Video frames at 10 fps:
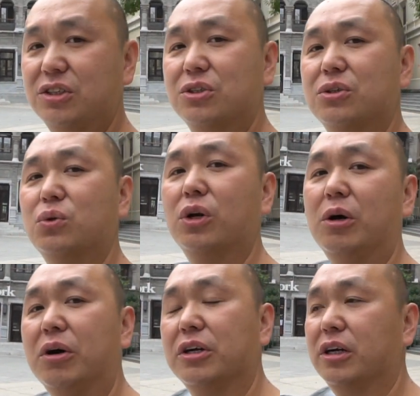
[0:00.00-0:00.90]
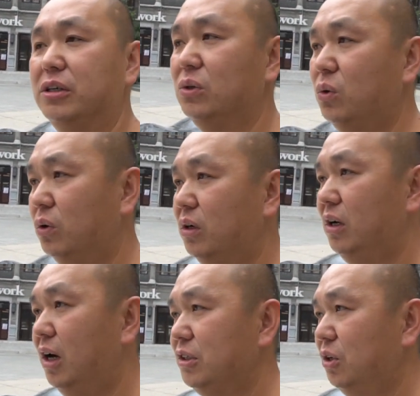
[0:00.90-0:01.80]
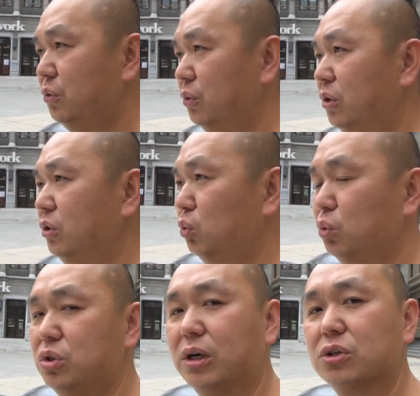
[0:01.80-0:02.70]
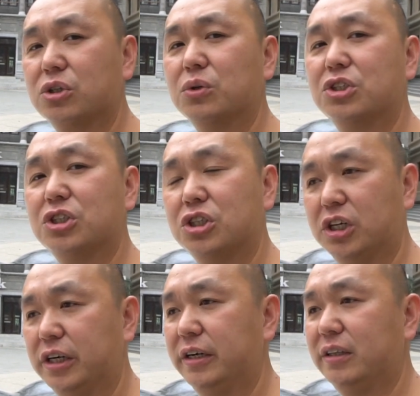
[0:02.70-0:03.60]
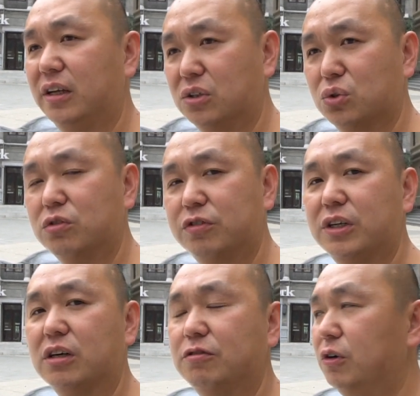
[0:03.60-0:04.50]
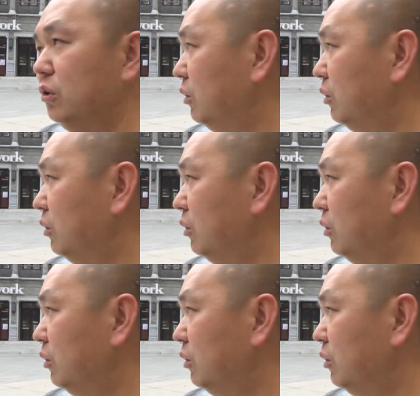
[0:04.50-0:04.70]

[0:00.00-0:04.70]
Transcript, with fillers: 其实互联网也是很火啊，叫做独角兽企业当中非常风